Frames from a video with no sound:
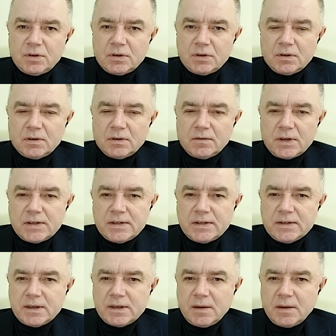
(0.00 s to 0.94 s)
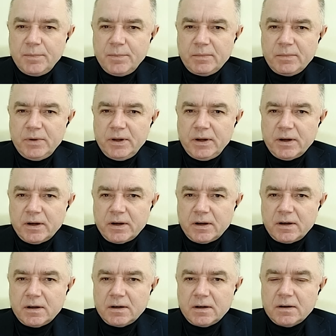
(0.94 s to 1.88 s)
в российских
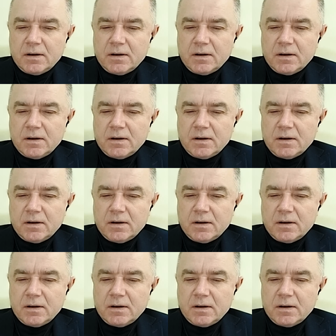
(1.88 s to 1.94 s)
пабликах,